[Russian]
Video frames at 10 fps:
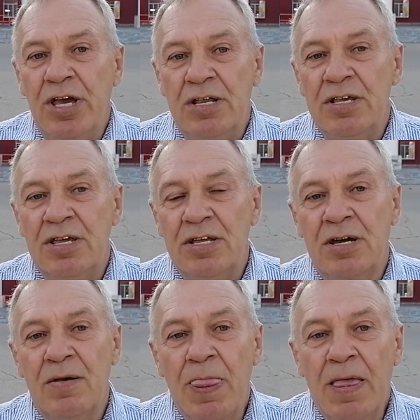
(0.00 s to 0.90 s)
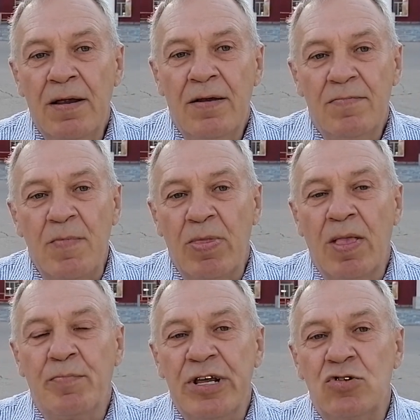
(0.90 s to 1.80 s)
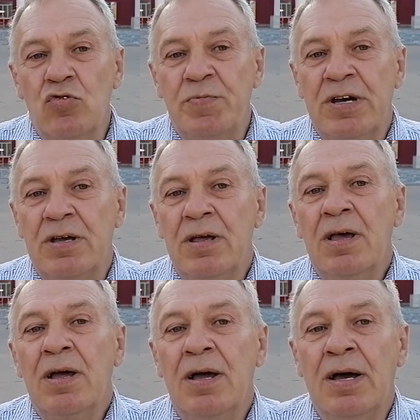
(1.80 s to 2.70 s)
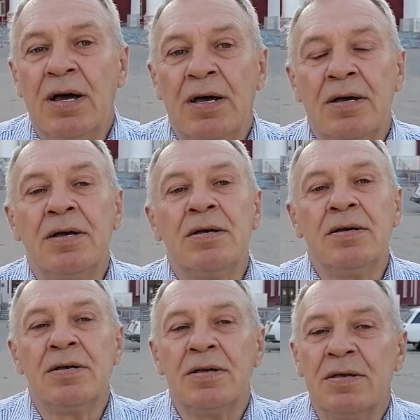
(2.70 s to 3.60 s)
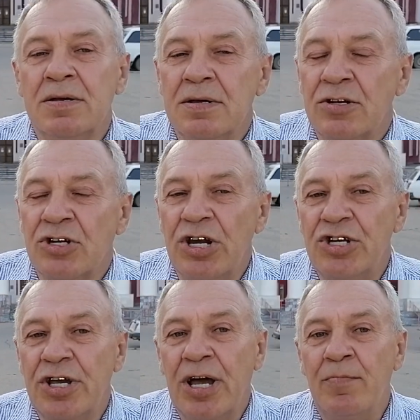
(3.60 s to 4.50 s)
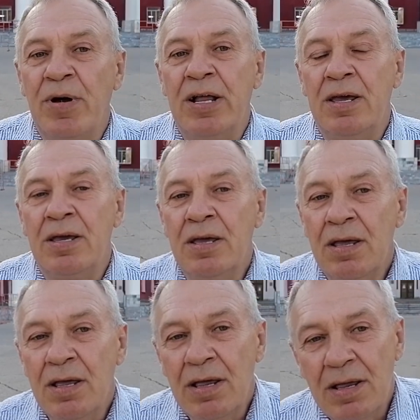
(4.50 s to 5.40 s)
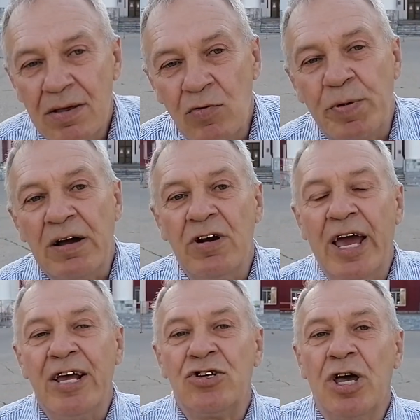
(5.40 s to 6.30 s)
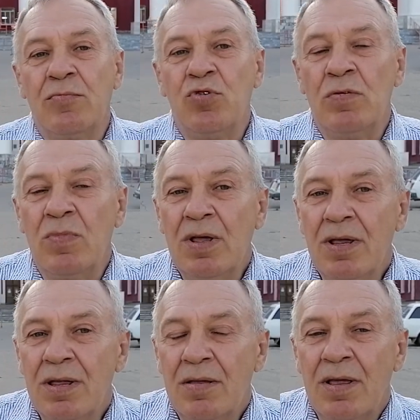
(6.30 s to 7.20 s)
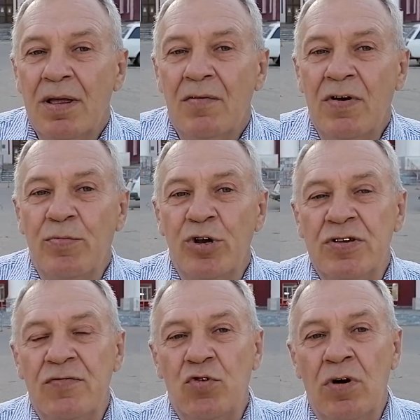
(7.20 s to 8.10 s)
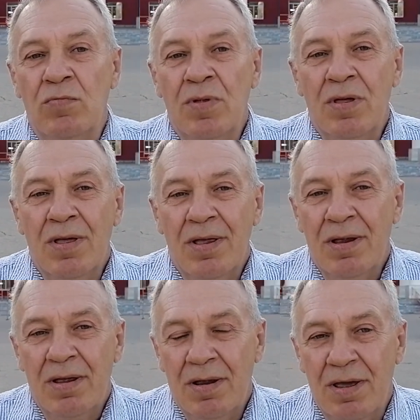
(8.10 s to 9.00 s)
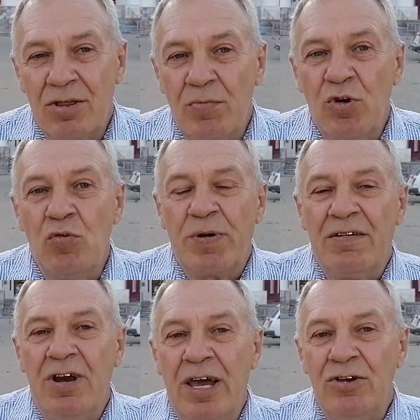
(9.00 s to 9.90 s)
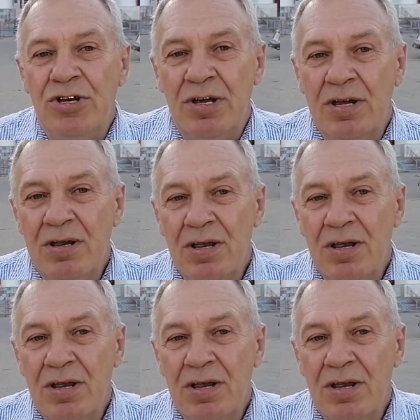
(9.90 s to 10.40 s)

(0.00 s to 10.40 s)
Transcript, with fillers: деятельность этих преступных э, э, жилищных компаний, управляющих так будем. Вопрос не в том, это мы управляющие,